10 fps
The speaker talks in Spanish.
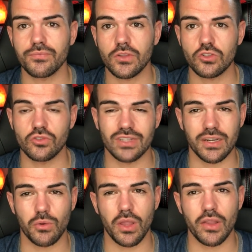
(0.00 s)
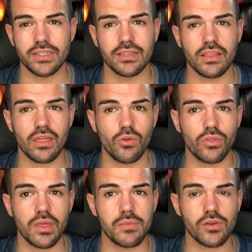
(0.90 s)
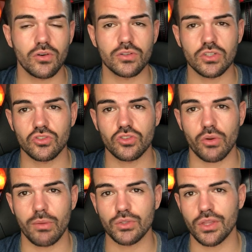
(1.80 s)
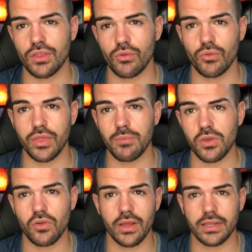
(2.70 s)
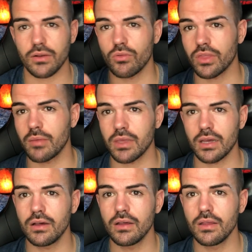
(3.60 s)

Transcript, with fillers: Son tres reguladores de índice glucémico. Si nosotros regulamos el índice glucémico, la carga glucémica,